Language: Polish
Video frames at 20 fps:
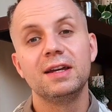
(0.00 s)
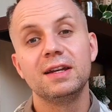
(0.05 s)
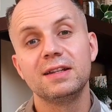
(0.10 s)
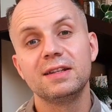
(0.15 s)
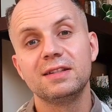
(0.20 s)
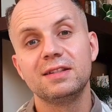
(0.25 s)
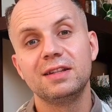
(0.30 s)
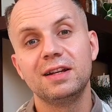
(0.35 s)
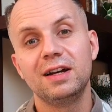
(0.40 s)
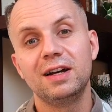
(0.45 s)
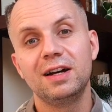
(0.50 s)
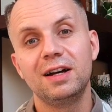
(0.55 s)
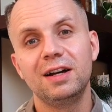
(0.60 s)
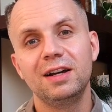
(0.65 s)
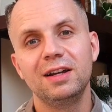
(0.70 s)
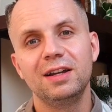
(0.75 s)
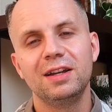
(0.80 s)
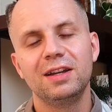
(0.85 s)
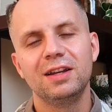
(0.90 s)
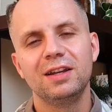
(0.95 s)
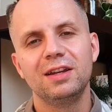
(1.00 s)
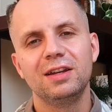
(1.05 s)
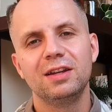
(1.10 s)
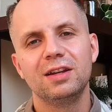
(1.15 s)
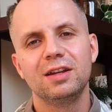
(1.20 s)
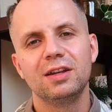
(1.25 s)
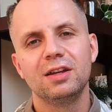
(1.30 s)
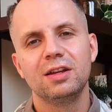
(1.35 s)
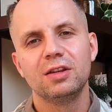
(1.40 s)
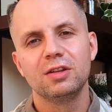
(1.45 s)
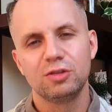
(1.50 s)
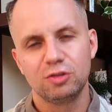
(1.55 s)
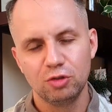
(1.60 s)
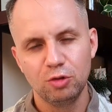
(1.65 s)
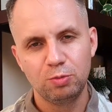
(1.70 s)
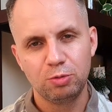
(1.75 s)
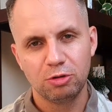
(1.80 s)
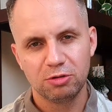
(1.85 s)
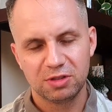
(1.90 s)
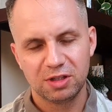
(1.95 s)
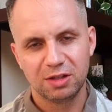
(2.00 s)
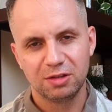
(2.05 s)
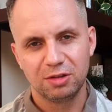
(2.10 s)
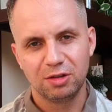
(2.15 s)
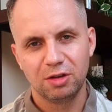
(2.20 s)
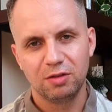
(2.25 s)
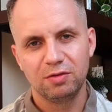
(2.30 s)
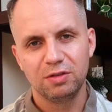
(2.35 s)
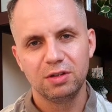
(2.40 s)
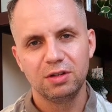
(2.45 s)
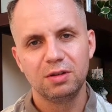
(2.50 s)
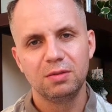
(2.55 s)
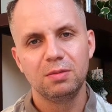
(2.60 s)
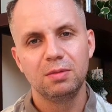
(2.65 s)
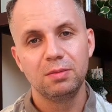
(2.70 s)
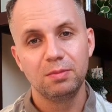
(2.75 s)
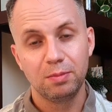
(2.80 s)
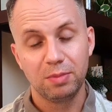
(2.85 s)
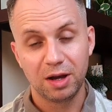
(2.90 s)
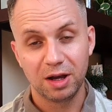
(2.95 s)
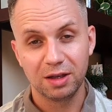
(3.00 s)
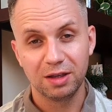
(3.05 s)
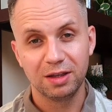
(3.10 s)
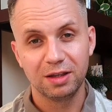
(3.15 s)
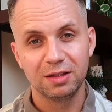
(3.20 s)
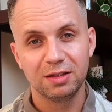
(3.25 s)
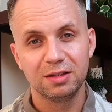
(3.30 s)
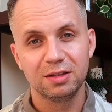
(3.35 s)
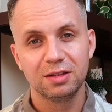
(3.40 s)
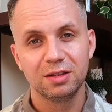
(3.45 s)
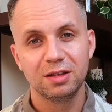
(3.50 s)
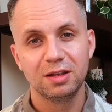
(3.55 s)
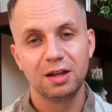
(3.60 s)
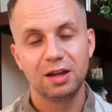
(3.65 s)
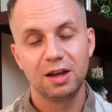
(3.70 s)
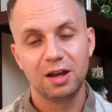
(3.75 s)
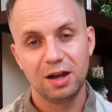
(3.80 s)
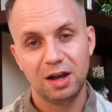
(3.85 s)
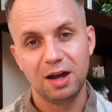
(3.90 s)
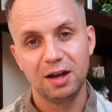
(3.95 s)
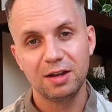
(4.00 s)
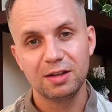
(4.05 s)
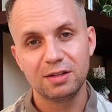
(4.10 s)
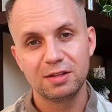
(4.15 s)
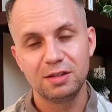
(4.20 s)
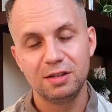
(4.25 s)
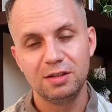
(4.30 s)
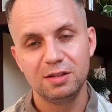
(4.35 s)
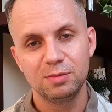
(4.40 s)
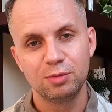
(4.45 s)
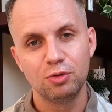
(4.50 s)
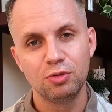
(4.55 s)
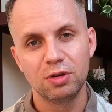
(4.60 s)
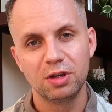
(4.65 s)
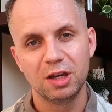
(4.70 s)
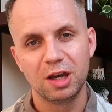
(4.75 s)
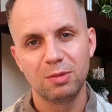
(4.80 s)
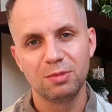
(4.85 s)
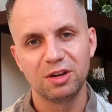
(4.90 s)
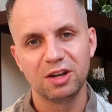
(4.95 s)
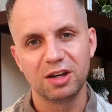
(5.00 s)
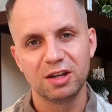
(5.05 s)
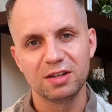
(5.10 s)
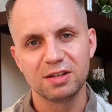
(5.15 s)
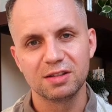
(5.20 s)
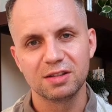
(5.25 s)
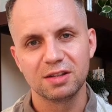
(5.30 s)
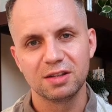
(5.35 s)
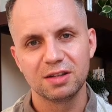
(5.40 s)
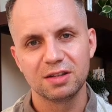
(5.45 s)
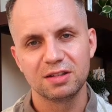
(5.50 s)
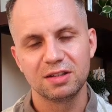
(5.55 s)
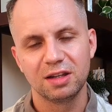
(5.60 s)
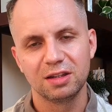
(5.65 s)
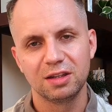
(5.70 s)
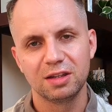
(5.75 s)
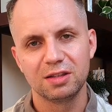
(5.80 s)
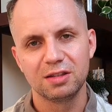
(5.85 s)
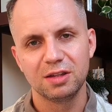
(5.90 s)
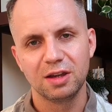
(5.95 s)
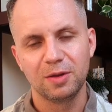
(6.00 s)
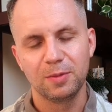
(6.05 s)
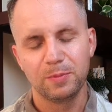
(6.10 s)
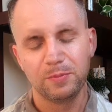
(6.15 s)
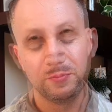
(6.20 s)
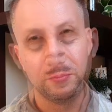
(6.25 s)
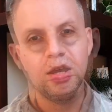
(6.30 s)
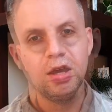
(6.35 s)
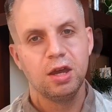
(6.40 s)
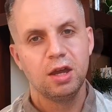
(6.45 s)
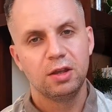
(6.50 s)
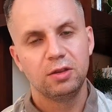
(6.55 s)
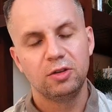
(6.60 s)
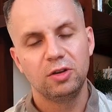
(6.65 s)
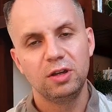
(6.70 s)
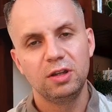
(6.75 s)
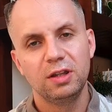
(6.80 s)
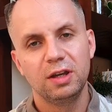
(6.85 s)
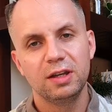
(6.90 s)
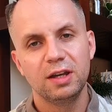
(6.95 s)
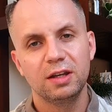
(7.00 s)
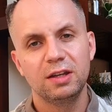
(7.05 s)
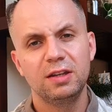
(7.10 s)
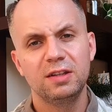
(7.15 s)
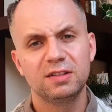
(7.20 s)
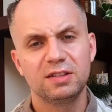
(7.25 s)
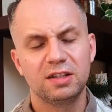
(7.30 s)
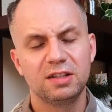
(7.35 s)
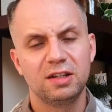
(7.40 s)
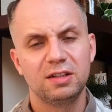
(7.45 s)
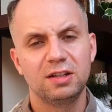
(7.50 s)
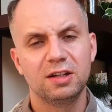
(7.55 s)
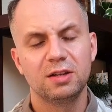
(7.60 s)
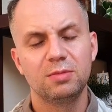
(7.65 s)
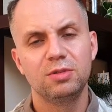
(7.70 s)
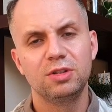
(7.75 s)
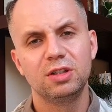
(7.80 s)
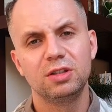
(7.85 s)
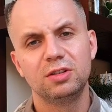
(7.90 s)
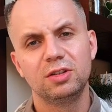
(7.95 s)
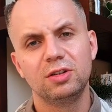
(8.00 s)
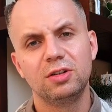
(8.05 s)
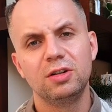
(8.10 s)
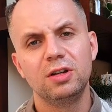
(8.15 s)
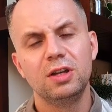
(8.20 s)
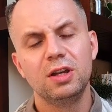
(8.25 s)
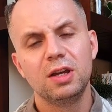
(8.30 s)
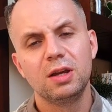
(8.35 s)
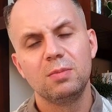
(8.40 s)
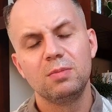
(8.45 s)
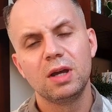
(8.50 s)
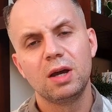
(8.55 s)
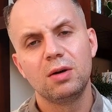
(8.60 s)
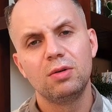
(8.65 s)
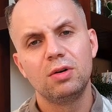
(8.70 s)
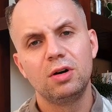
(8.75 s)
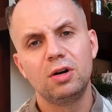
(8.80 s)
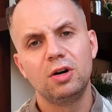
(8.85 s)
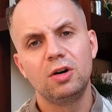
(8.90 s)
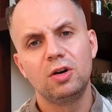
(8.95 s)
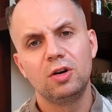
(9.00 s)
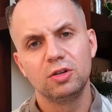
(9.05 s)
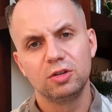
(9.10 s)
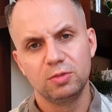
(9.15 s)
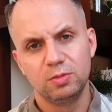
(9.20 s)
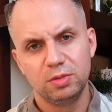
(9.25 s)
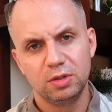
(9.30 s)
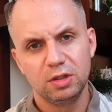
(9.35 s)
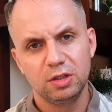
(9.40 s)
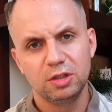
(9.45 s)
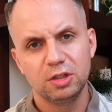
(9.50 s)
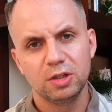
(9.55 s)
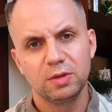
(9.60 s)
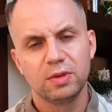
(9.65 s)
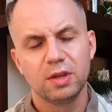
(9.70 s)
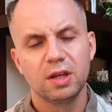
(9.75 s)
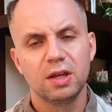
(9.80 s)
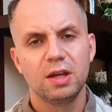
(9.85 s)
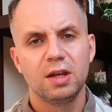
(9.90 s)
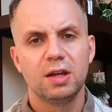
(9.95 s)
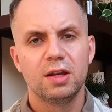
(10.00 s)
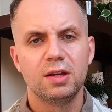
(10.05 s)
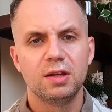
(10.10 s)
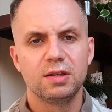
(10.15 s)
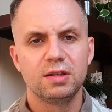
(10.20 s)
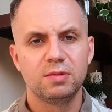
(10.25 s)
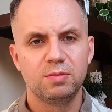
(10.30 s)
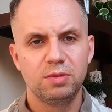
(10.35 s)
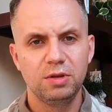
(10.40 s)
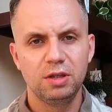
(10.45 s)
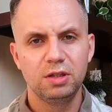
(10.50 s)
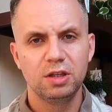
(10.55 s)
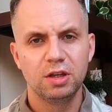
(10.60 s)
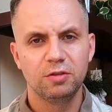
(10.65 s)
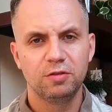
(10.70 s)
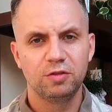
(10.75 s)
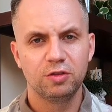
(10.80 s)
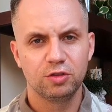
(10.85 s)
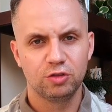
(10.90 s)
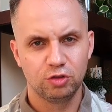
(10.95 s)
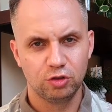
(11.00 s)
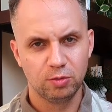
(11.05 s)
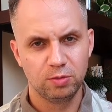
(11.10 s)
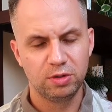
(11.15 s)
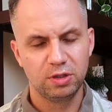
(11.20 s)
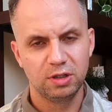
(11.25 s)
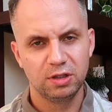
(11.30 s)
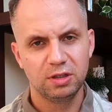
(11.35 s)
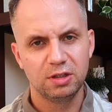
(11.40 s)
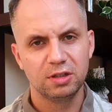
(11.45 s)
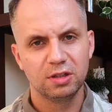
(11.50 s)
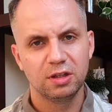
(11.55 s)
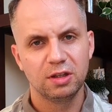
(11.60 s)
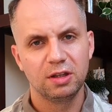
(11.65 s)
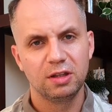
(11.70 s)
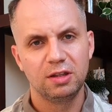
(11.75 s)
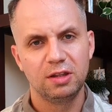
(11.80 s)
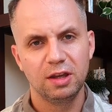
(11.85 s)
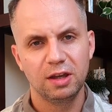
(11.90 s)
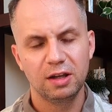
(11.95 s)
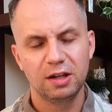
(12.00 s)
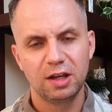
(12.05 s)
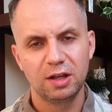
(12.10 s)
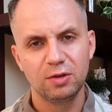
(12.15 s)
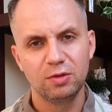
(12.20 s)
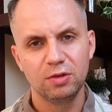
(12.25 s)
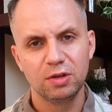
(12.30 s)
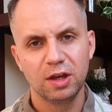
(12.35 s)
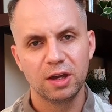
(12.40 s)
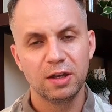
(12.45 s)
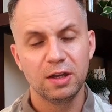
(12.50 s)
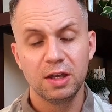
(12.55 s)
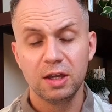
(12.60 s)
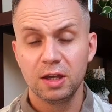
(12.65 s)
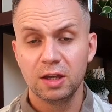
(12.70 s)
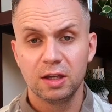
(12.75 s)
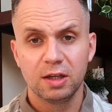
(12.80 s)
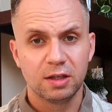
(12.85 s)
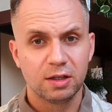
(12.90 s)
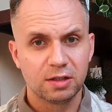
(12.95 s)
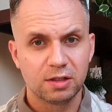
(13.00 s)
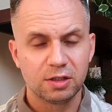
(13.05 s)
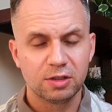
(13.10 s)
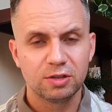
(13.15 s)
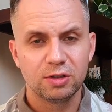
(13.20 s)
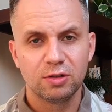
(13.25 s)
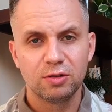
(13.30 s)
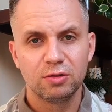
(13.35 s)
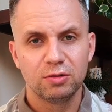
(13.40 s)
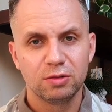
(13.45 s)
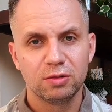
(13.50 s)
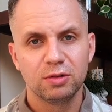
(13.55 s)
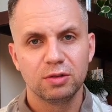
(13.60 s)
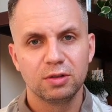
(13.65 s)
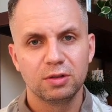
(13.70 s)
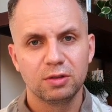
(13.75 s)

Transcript: za stuprocentowy pakiet akcji spółki MKS Sandecja. No i na jakich zasadach by się to miało odbyć? Zbigniew Szubryt deklaruje, zresztą